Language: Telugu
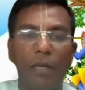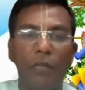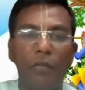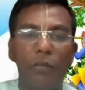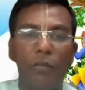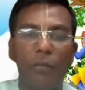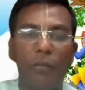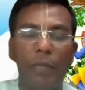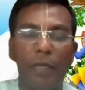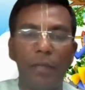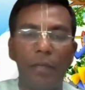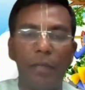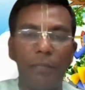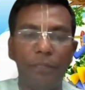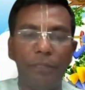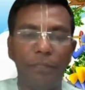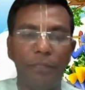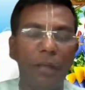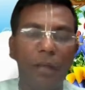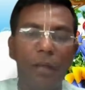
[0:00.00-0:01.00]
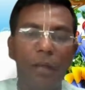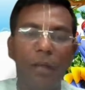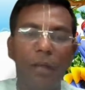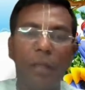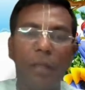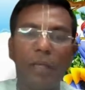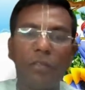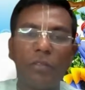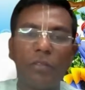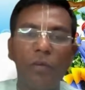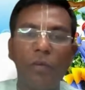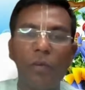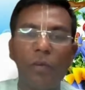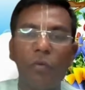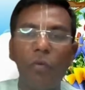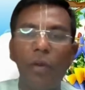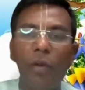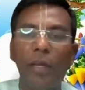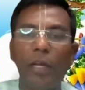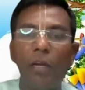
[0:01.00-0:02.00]
భగవంతుడు మరి మనసులో ఉన్న
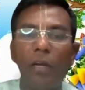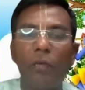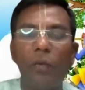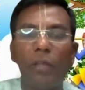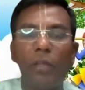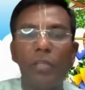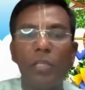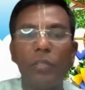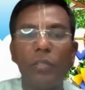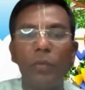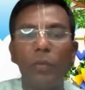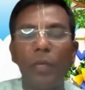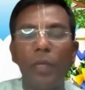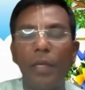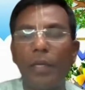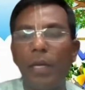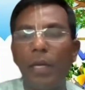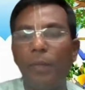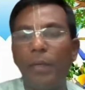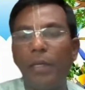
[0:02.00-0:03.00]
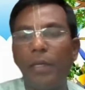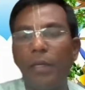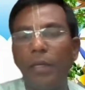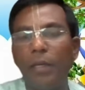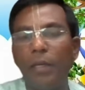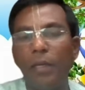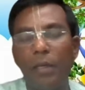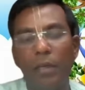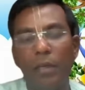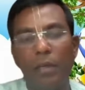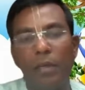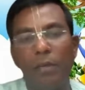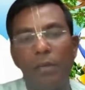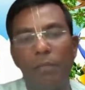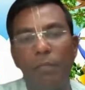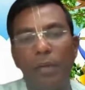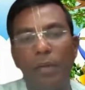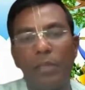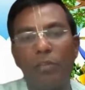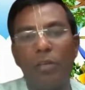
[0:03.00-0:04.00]
కోరికలను కూడా తెలుసుకుంటారు కాబట్టి
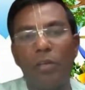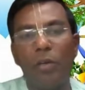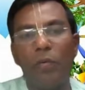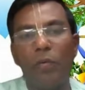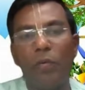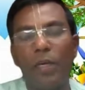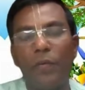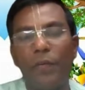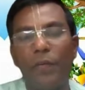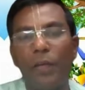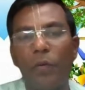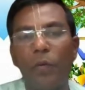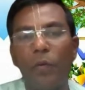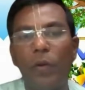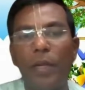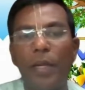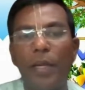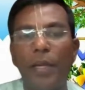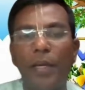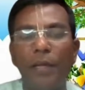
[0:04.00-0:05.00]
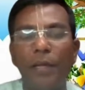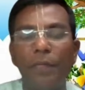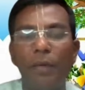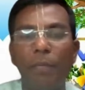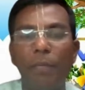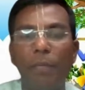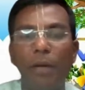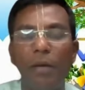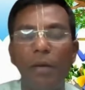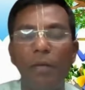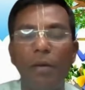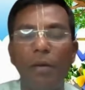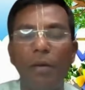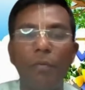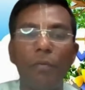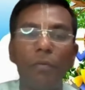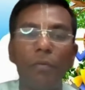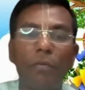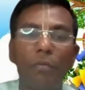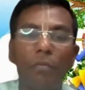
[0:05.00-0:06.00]
మనసులో ఉన్నటువంటి కోరిక అయినటువంటి
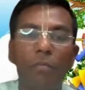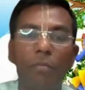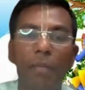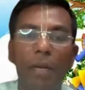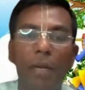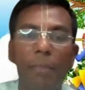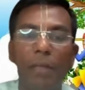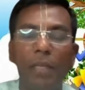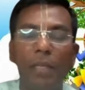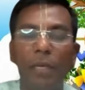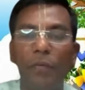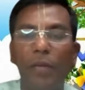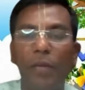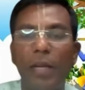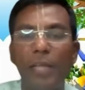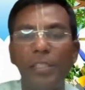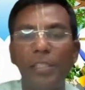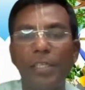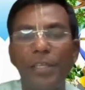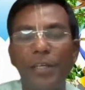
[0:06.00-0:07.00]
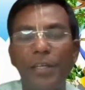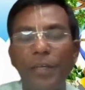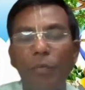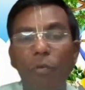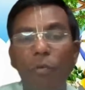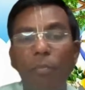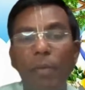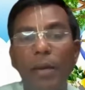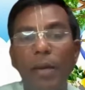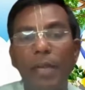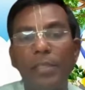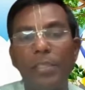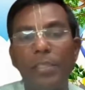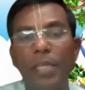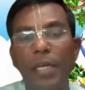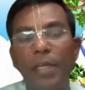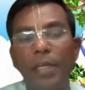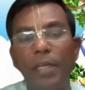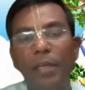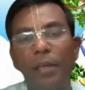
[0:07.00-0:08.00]
బ్రహ్మదేవుడి రాజ్యం కంటే గొప్ప
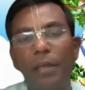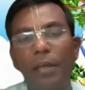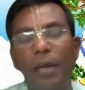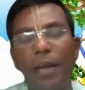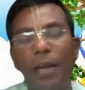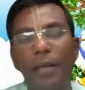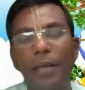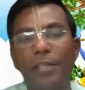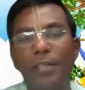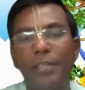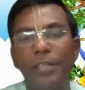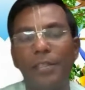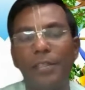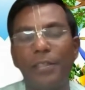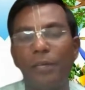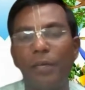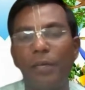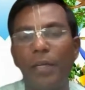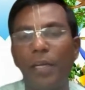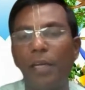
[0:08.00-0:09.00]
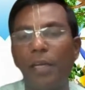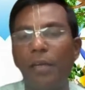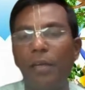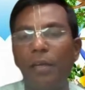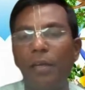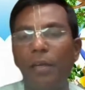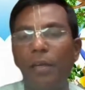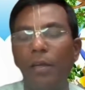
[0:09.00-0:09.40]
రాజ్యాన్ని ఆయనకి ఇచ్చేశారు అంటే